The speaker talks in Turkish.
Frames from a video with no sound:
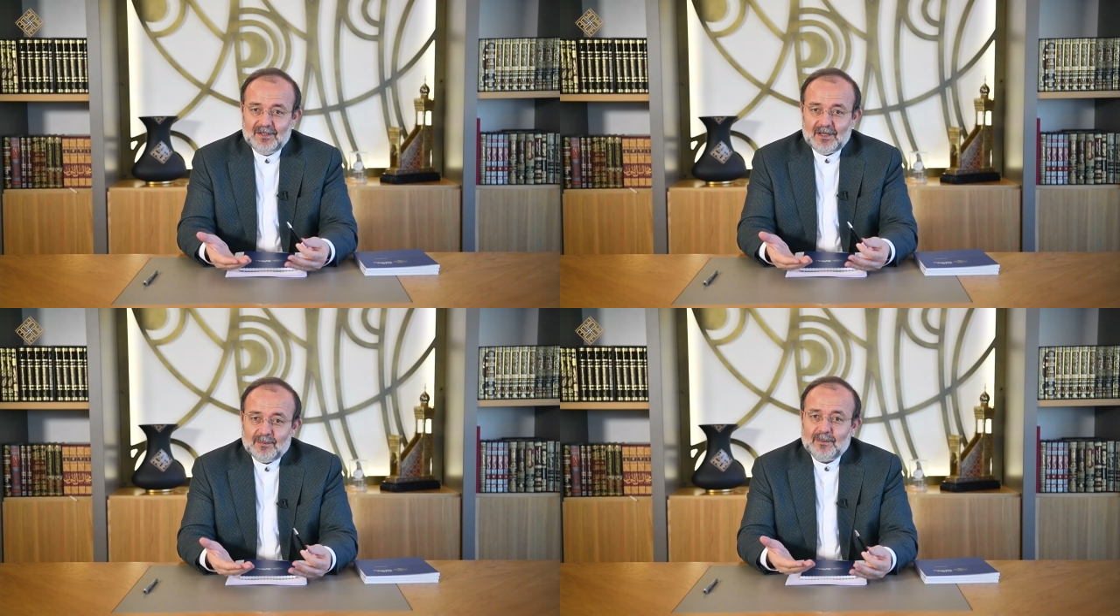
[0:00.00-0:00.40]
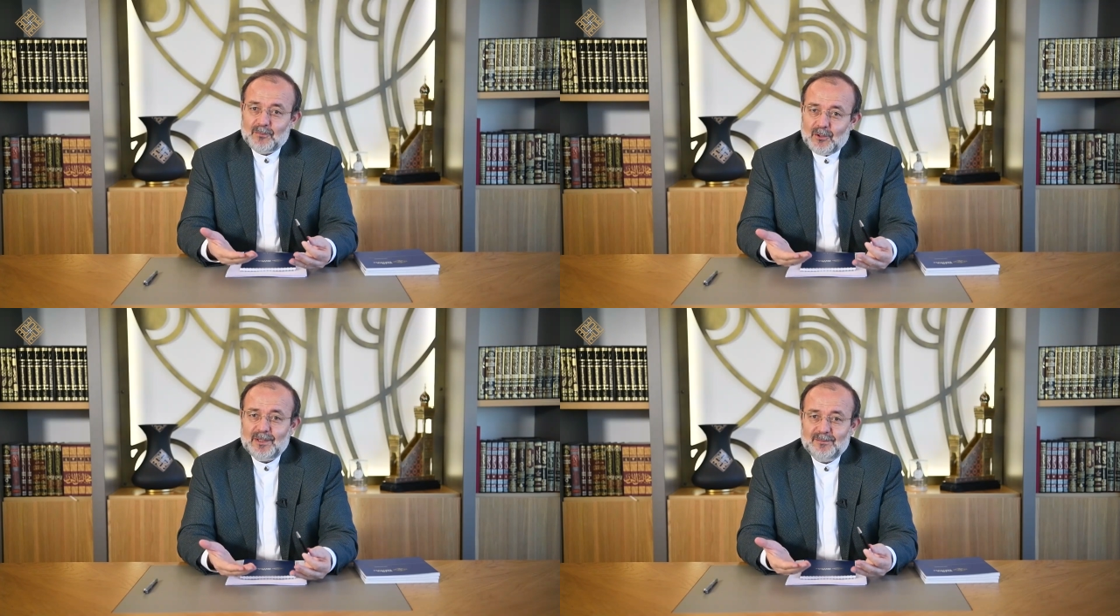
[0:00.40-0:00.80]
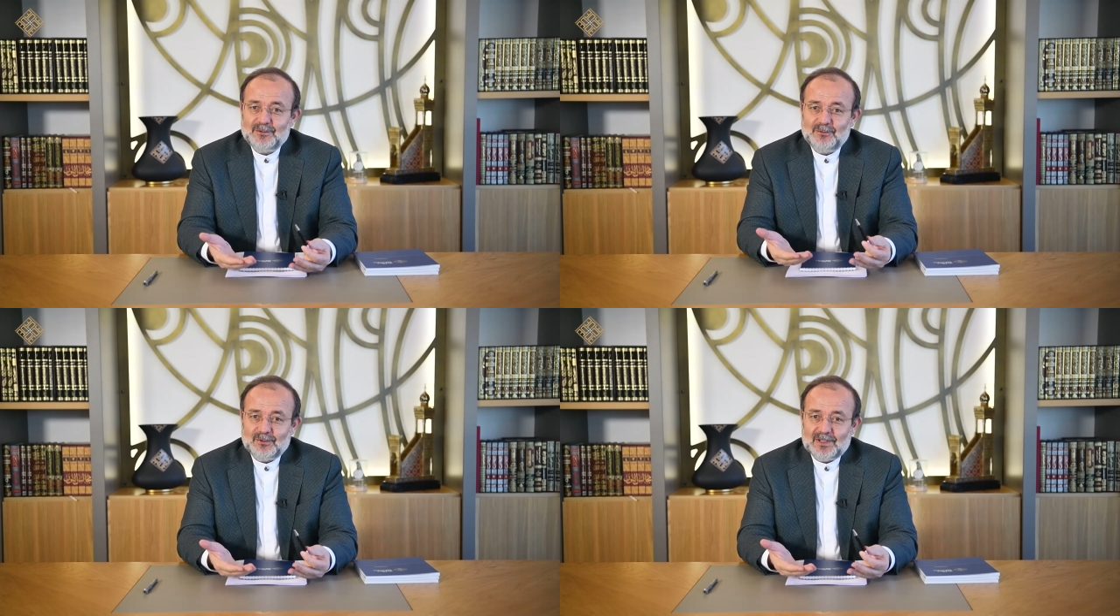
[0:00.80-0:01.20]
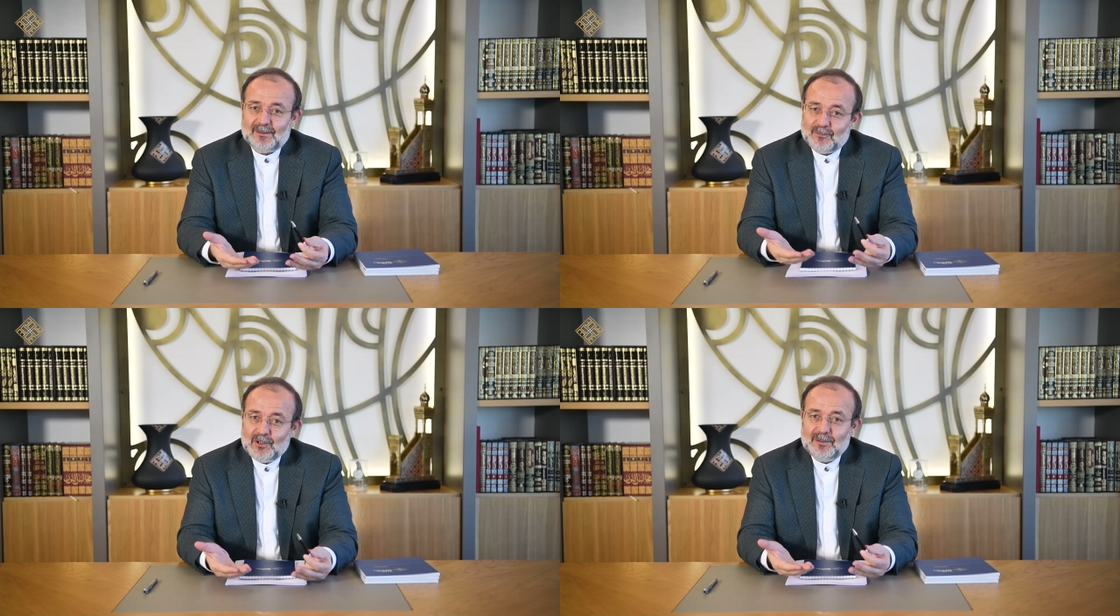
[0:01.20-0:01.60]
Ama böyle bir
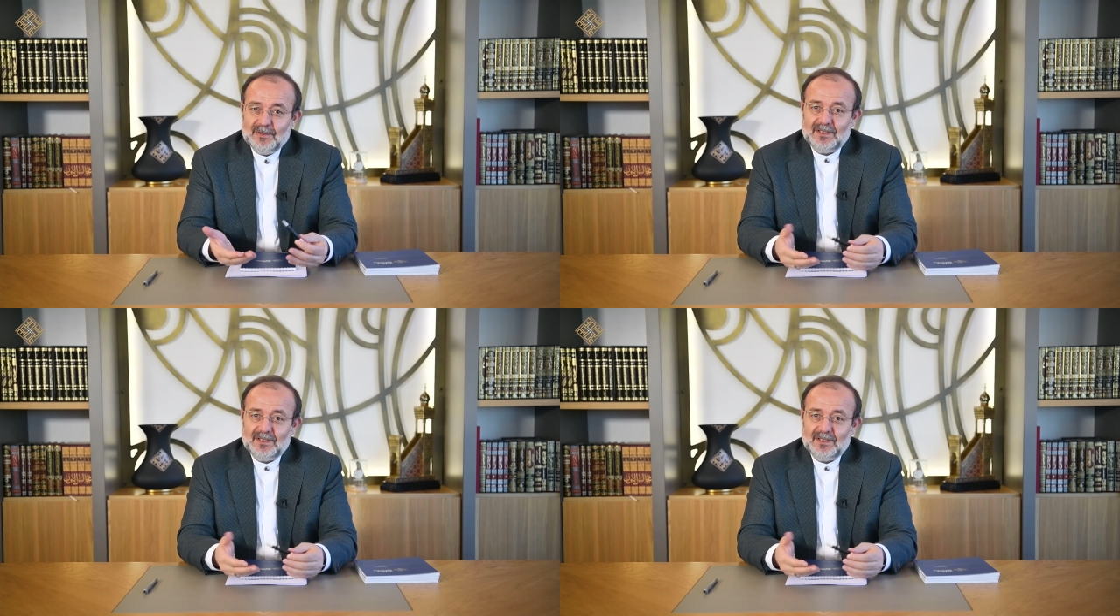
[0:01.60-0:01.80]
dünya, böyle bir